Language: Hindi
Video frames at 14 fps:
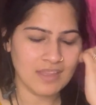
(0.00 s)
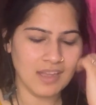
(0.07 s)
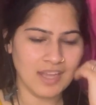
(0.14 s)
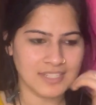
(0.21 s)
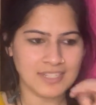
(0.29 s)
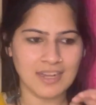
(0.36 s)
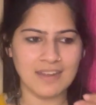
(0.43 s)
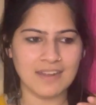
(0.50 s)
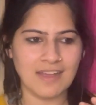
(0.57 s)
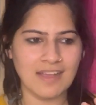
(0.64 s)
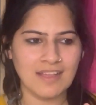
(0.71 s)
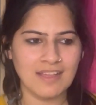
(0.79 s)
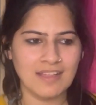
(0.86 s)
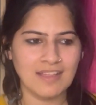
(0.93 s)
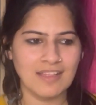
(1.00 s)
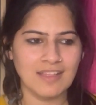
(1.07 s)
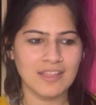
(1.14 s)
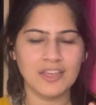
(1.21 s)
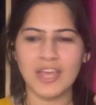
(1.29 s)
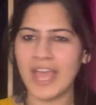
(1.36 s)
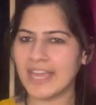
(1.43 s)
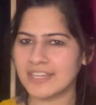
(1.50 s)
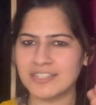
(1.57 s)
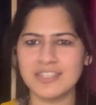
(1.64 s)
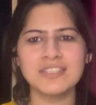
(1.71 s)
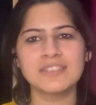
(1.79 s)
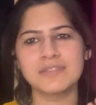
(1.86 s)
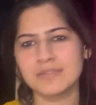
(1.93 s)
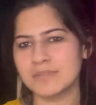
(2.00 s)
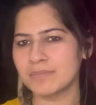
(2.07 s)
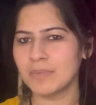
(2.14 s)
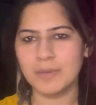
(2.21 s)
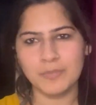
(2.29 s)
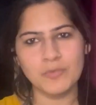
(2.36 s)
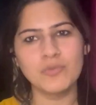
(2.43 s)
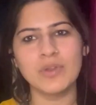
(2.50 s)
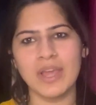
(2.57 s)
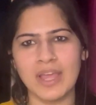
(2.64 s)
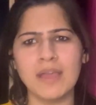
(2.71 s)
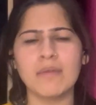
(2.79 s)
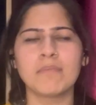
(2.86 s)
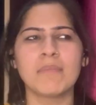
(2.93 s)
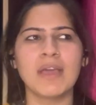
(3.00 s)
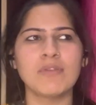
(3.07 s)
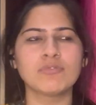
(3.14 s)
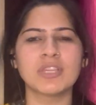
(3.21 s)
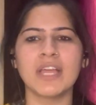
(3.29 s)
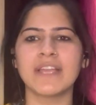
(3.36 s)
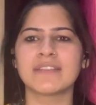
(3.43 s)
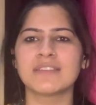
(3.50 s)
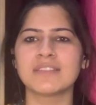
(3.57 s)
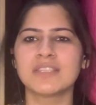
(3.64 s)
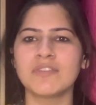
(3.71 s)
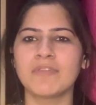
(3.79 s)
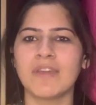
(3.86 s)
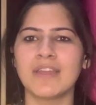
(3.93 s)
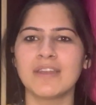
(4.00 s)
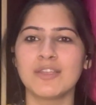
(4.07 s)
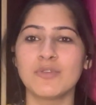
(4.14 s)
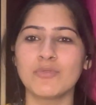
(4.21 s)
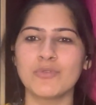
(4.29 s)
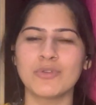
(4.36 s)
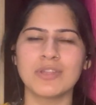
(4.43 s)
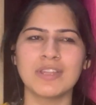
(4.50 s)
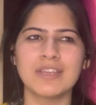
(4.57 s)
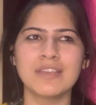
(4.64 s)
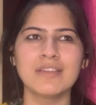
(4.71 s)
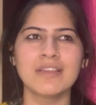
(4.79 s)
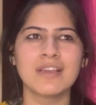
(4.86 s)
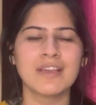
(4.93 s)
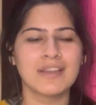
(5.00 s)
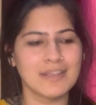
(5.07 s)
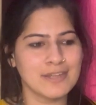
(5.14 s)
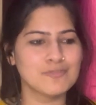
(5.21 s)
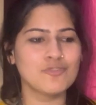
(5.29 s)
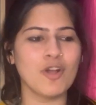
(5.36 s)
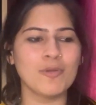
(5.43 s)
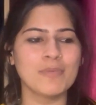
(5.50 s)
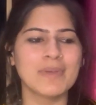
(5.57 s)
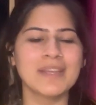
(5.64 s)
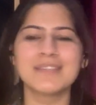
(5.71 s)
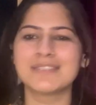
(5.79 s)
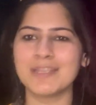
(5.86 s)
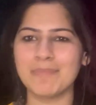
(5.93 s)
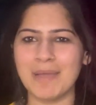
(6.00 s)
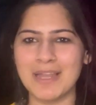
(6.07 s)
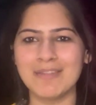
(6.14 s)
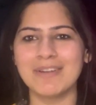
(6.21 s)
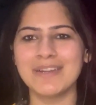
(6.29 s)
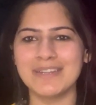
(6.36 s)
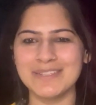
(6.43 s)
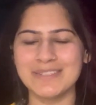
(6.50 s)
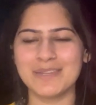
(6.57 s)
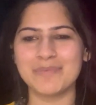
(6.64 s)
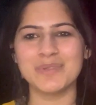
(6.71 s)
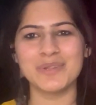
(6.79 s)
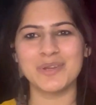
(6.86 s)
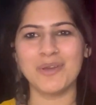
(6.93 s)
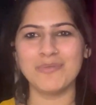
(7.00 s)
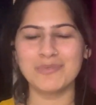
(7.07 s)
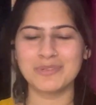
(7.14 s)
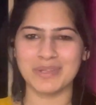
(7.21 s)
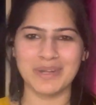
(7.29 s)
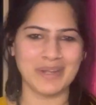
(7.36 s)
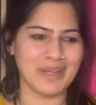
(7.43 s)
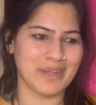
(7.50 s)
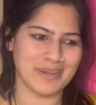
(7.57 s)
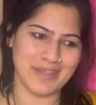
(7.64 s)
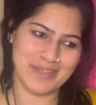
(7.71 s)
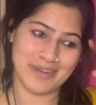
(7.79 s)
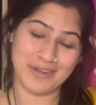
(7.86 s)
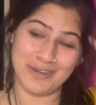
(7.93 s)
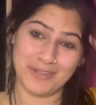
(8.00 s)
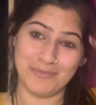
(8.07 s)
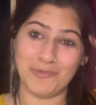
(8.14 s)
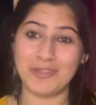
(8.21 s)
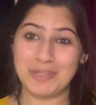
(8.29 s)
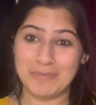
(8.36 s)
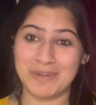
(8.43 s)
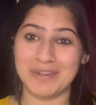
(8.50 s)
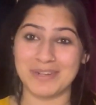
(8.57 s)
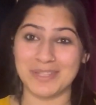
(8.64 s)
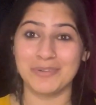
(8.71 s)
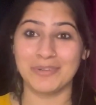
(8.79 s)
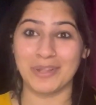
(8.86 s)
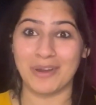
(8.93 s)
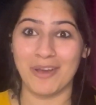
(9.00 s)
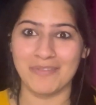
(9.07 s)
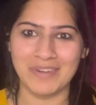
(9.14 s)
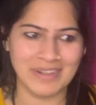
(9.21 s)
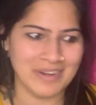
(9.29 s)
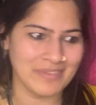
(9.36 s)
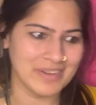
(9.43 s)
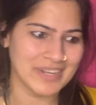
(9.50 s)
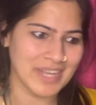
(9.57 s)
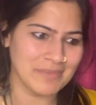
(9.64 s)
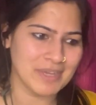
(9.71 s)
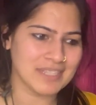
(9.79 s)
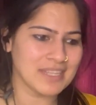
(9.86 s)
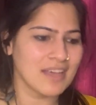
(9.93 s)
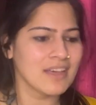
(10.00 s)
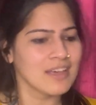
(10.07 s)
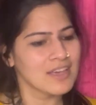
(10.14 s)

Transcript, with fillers: अच्छा लगा एक्शंस भरपूर हैं मैं उतना एक्शंस की फैन नहीं हूँ क्योंकि लेकिन जो अभी मैंने इससे पहले वाले टीजर में देखा उस तरह का एक्शन देखने का तो बहुत ही मन करता है डरावना डरावना टाइप का था